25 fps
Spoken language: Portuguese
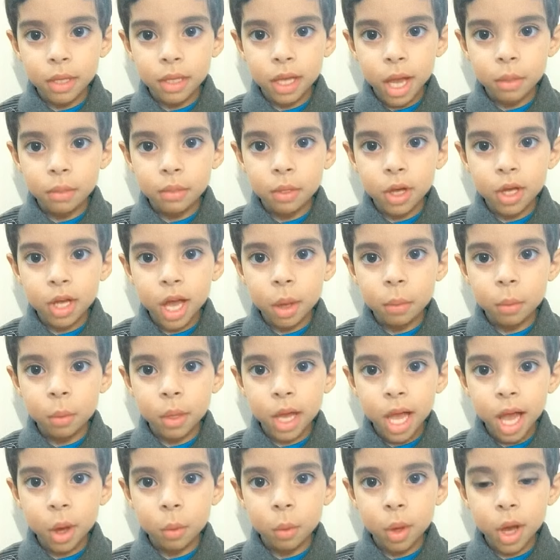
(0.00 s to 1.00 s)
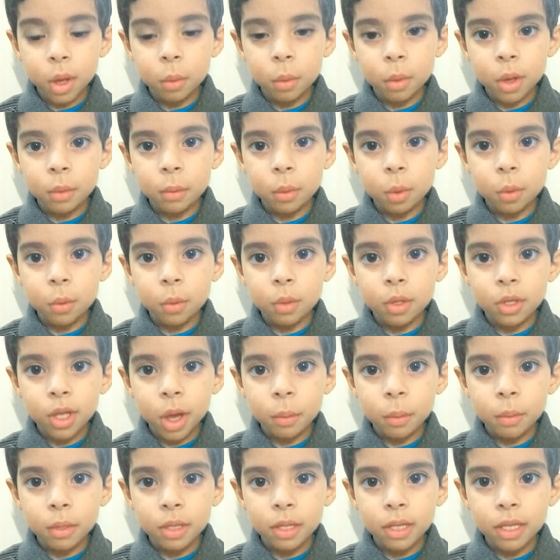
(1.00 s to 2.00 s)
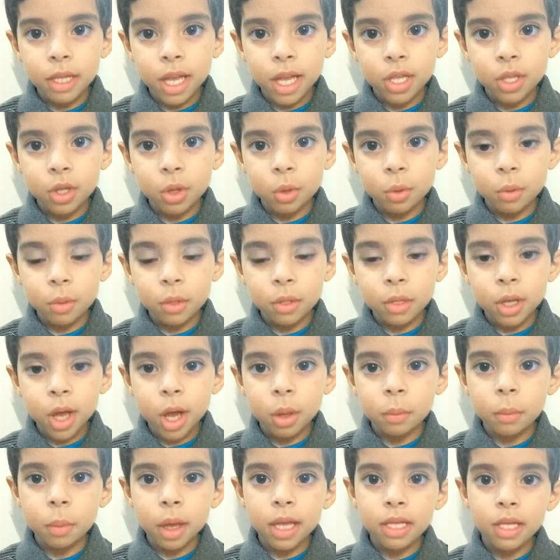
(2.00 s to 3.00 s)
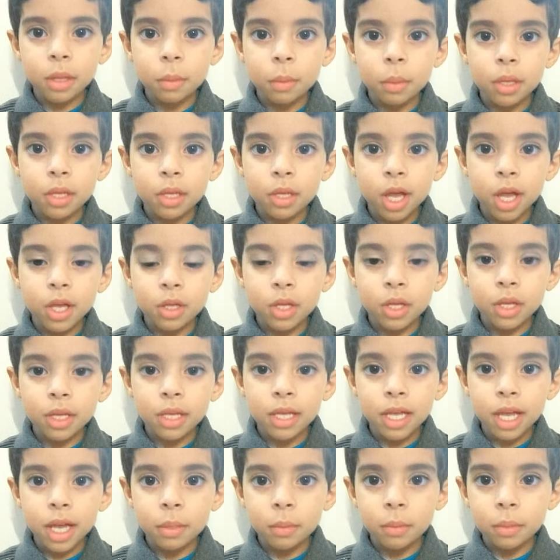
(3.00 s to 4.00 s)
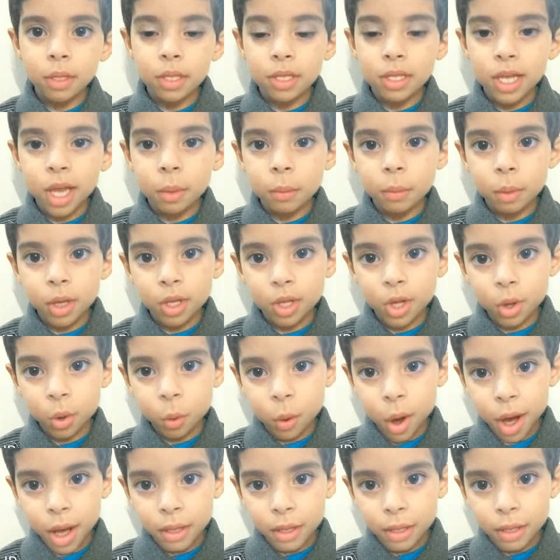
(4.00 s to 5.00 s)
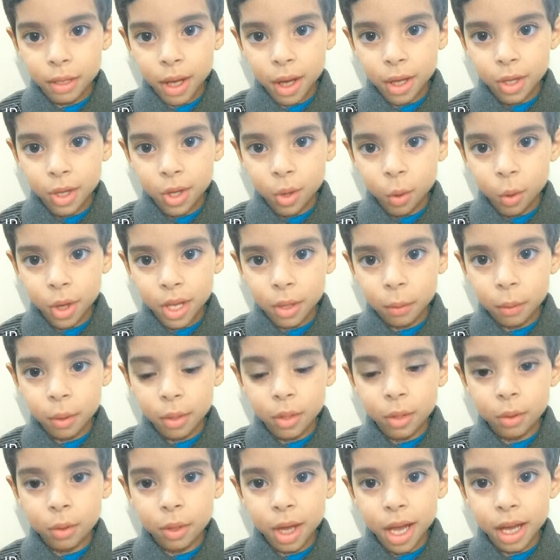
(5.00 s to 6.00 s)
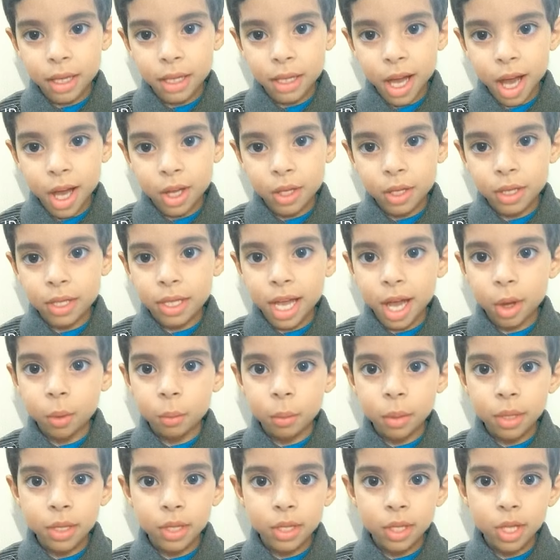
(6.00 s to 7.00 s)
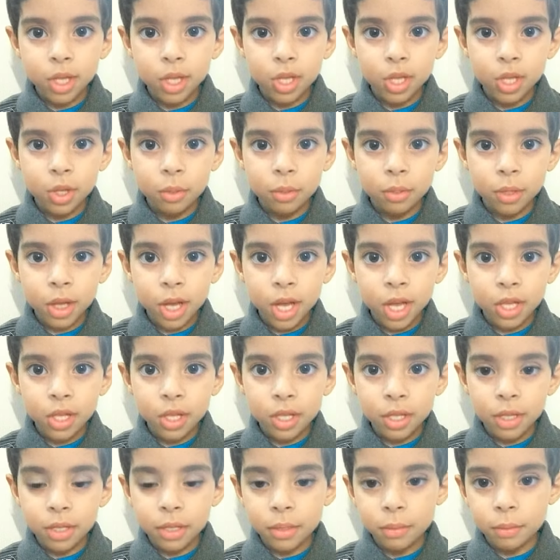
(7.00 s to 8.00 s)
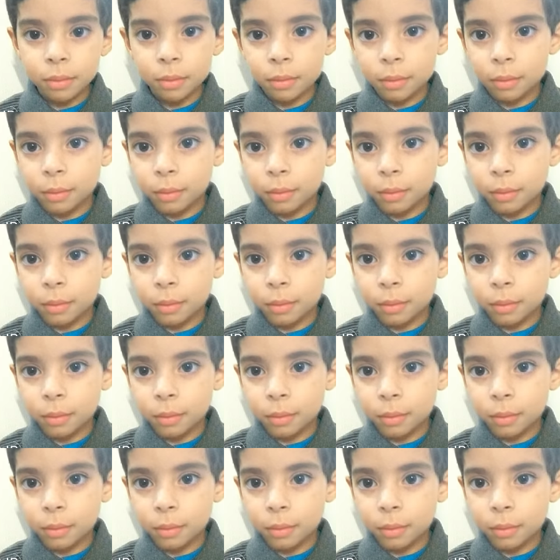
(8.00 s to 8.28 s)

Davi e Gabriel eram irmãos gêmeos idênticos, mas apesar de serem fisicamente iguais, suas personalidades eram bastante diferentes.